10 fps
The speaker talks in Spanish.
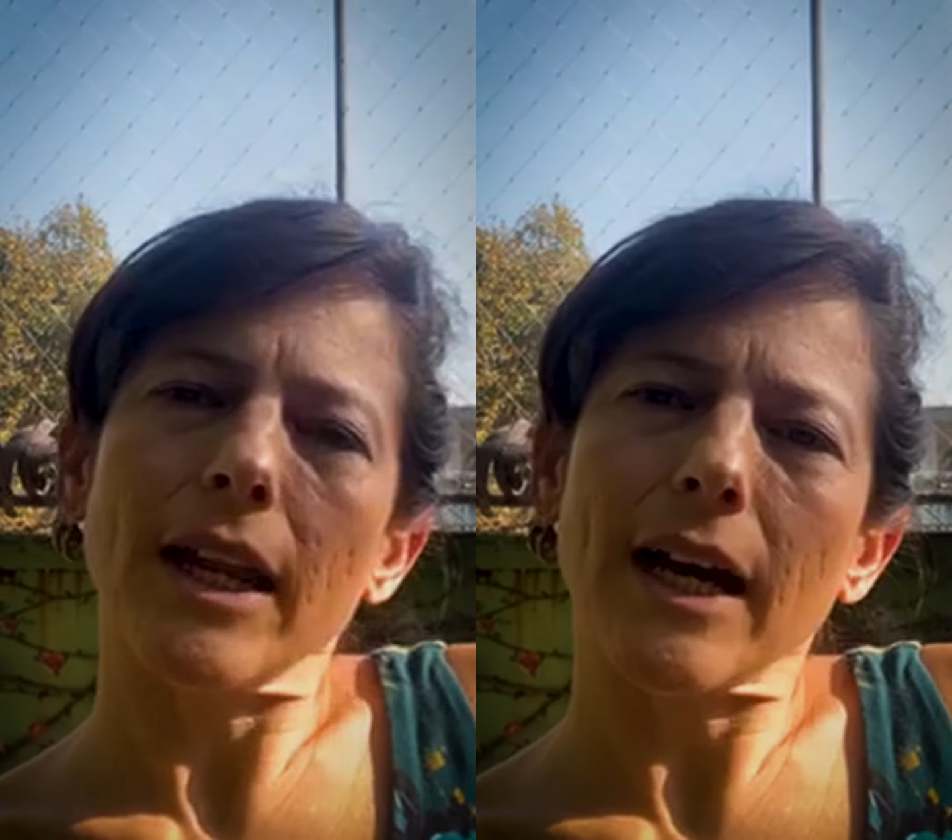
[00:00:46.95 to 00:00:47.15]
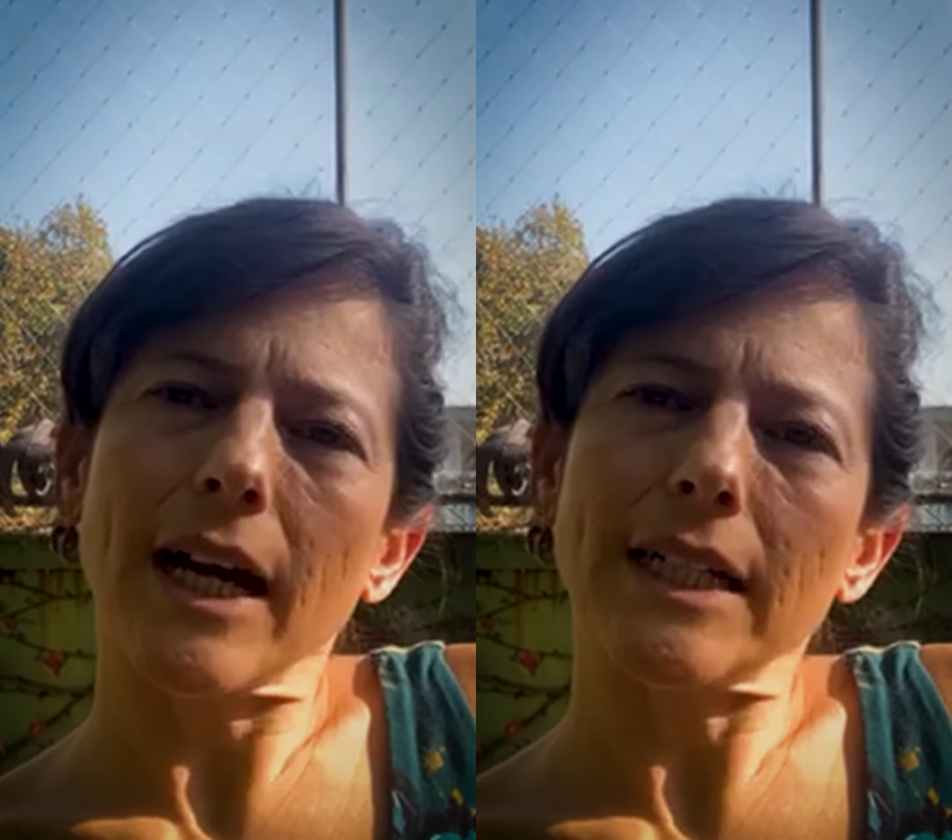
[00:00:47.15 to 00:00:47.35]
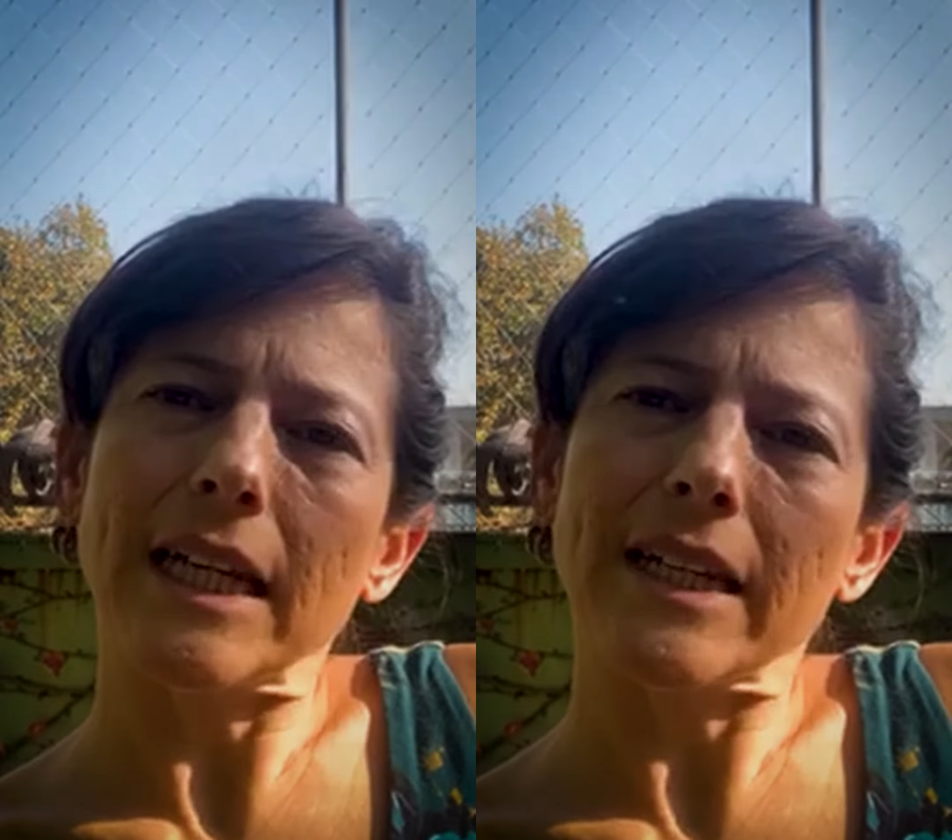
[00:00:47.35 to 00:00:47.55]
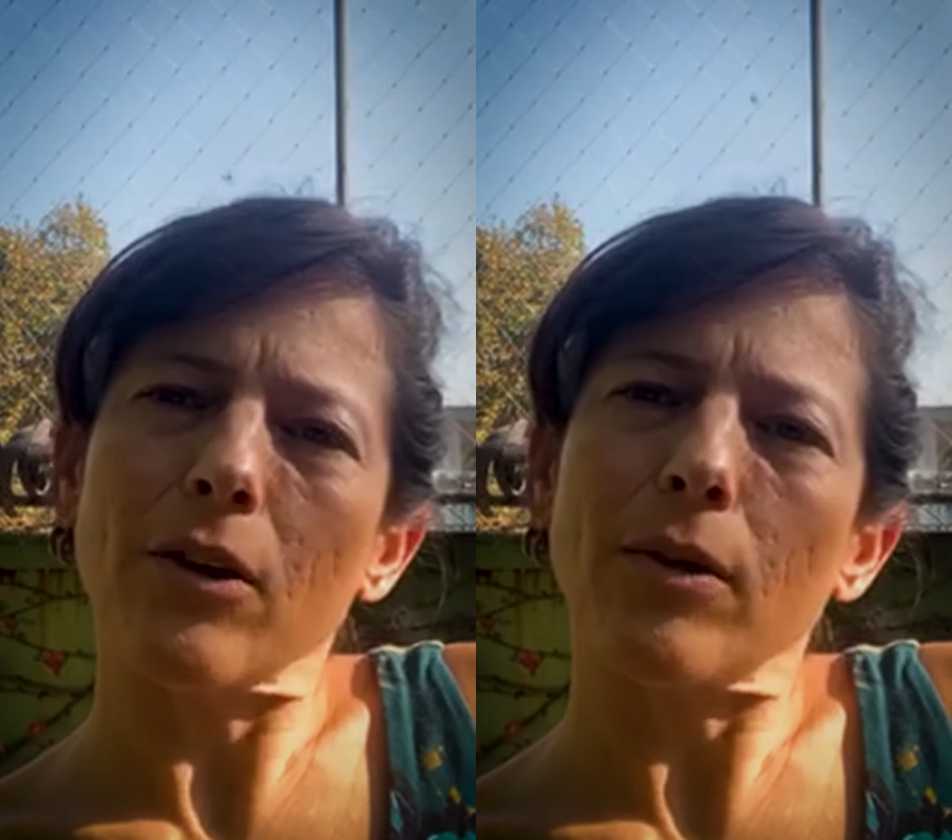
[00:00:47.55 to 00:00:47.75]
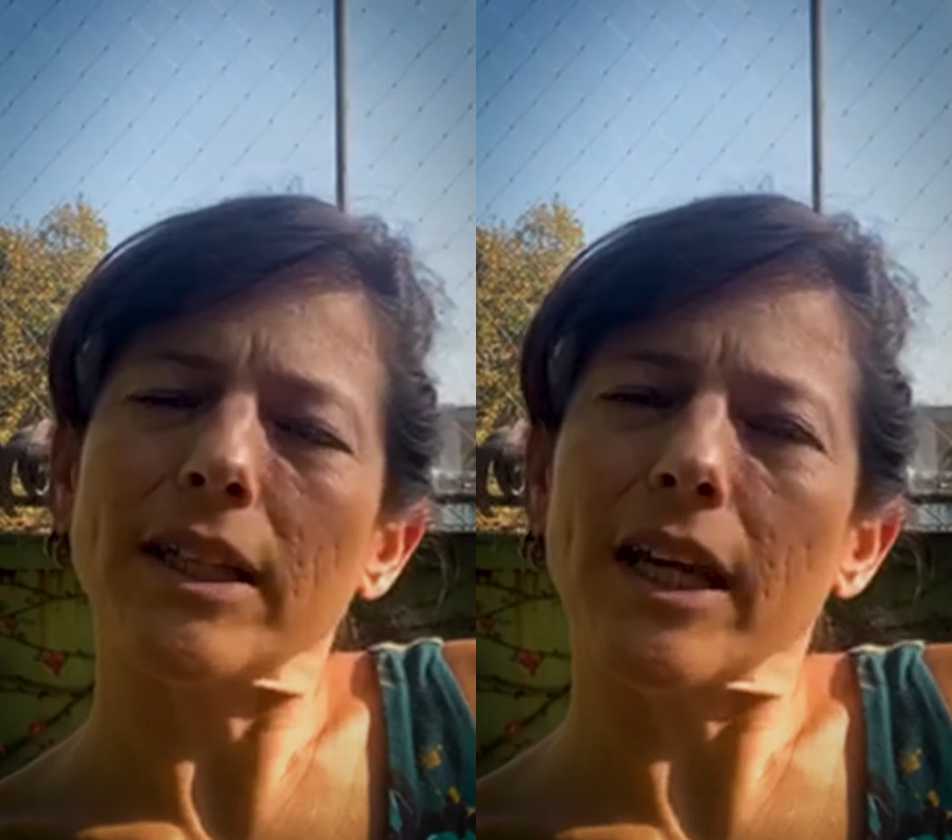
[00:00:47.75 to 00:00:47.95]
de la casa y en
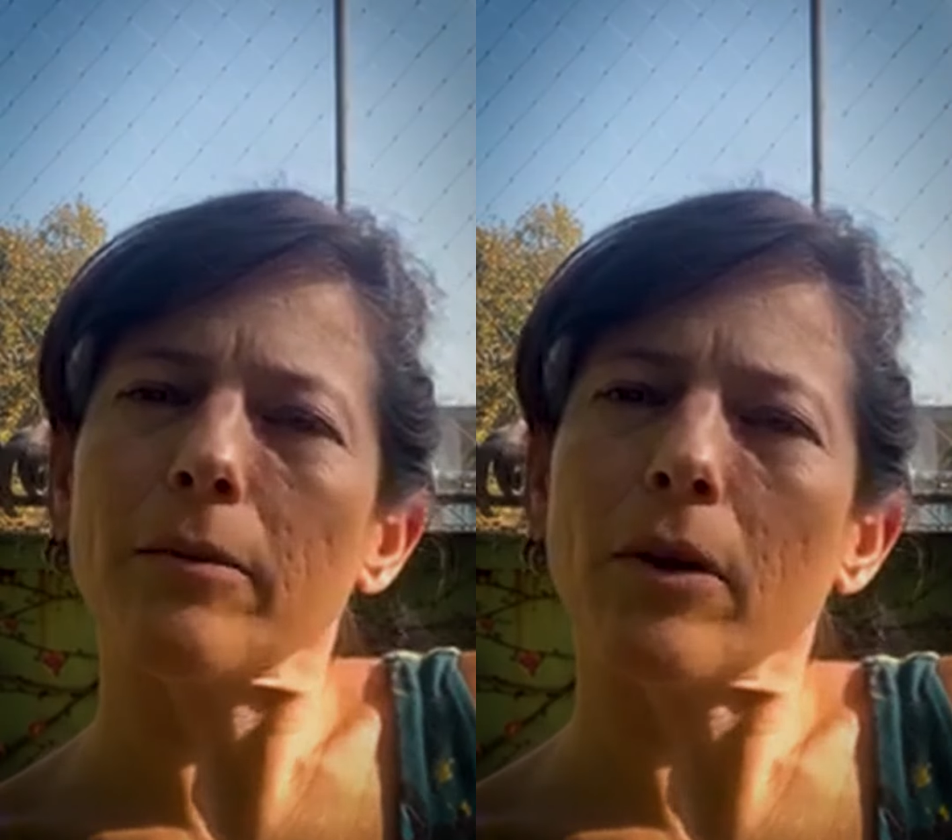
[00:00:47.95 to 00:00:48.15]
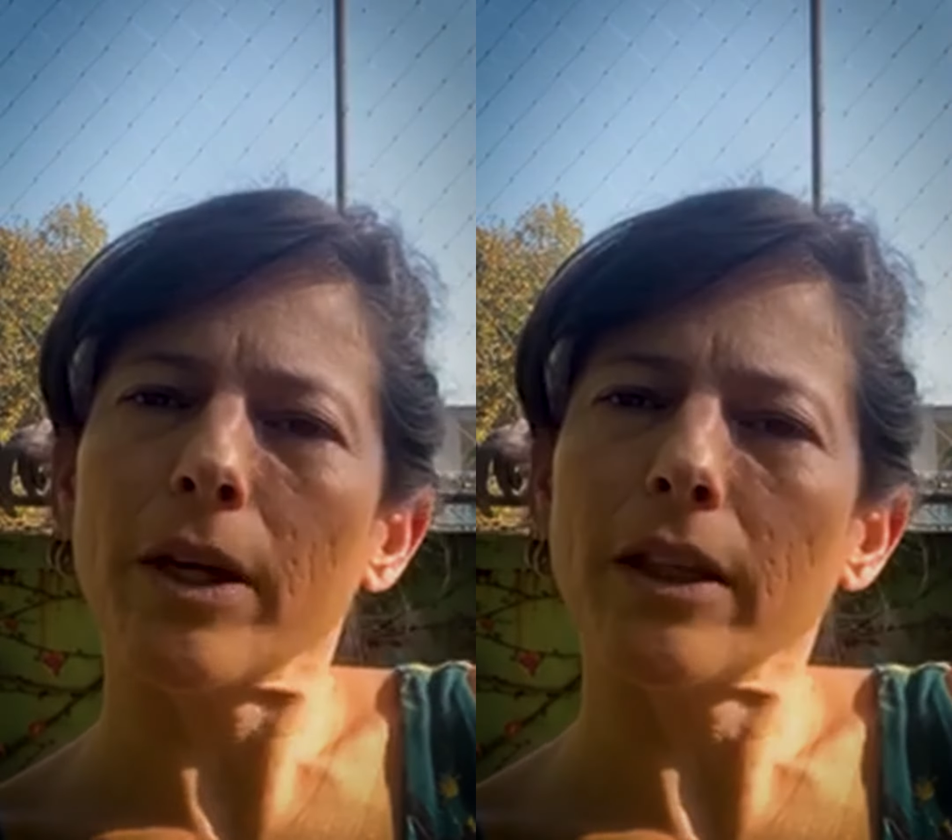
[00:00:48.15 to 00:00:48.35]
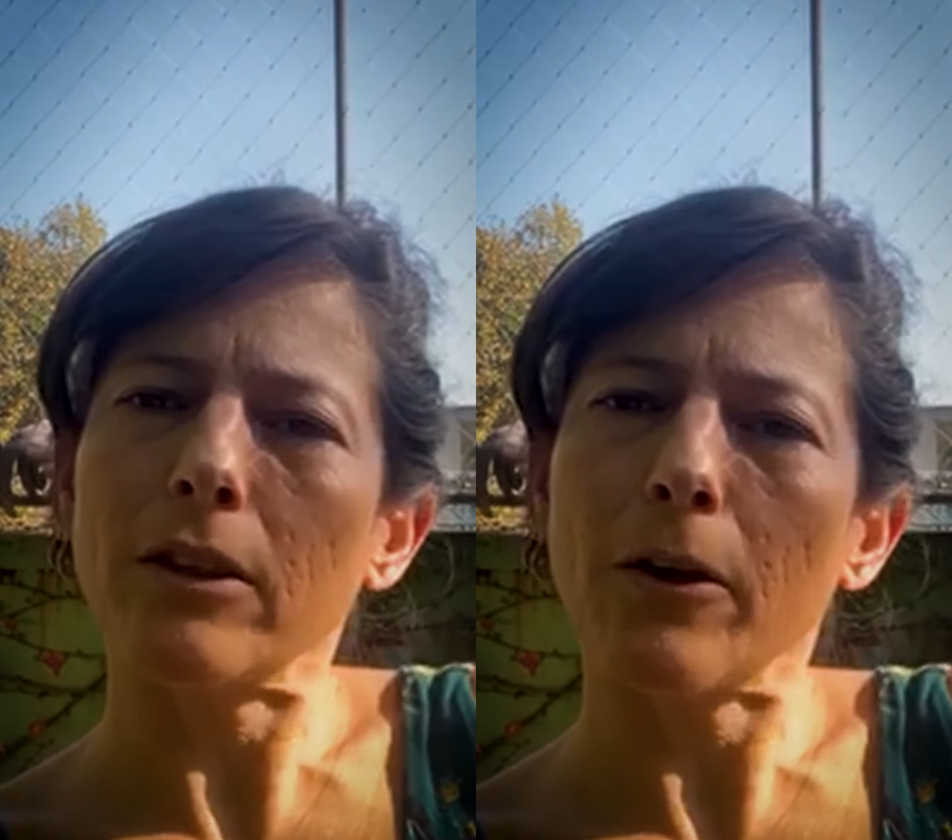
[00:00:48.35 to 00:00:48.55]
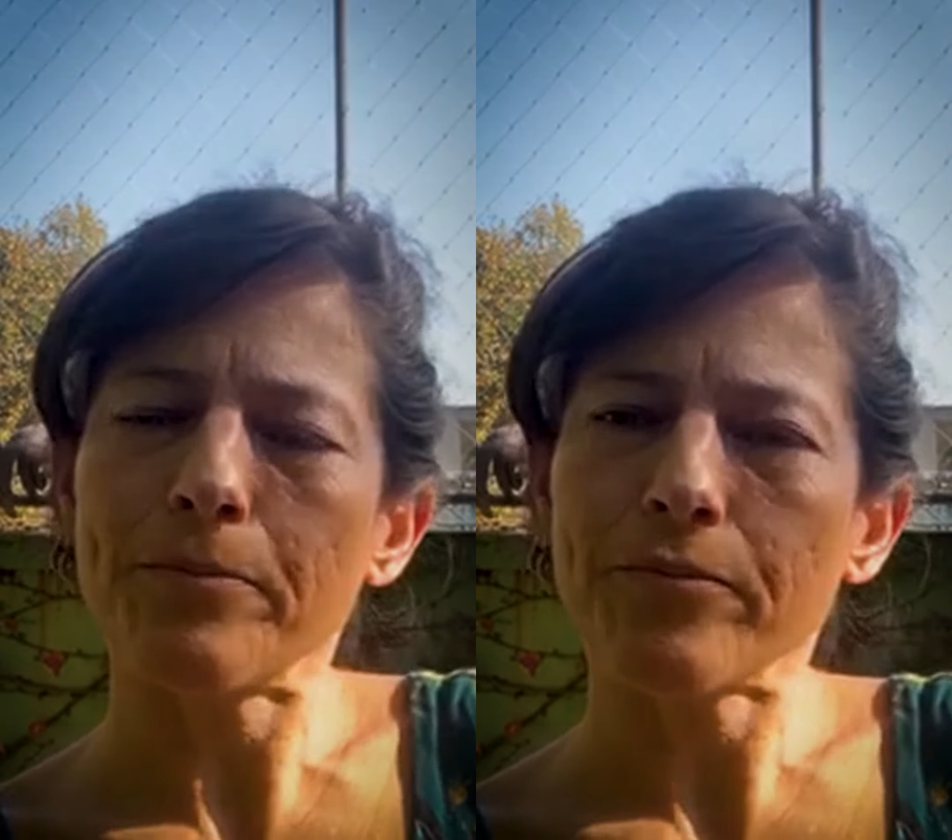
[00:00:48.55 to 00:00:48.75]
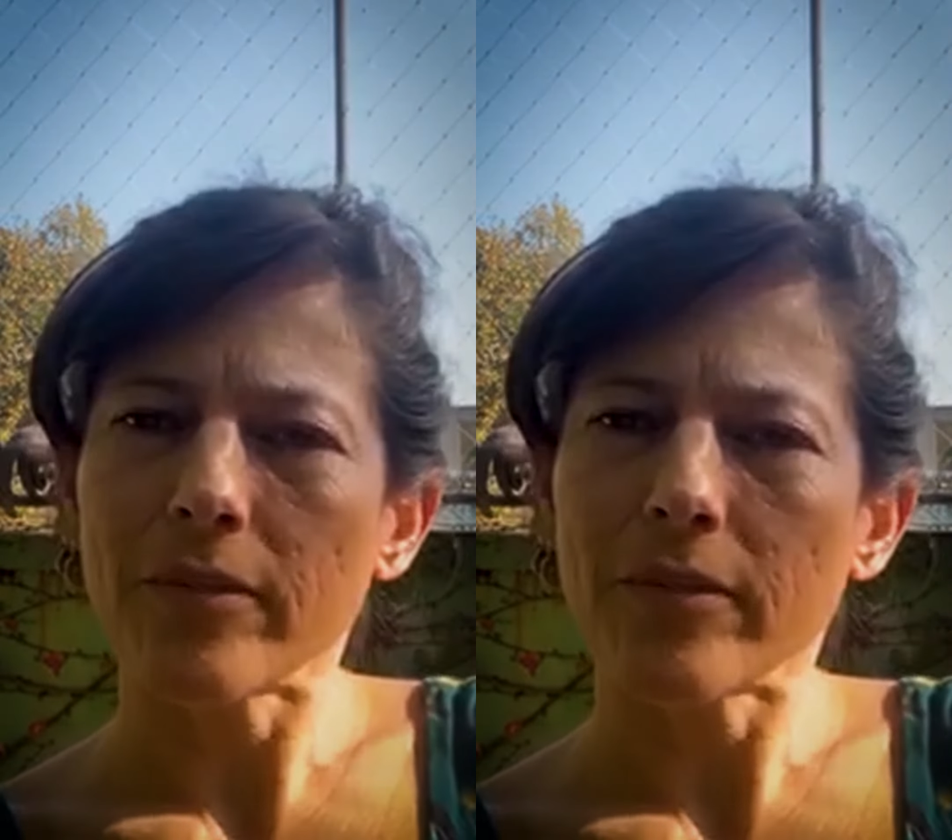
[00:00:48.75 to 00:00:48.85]
cualquier momento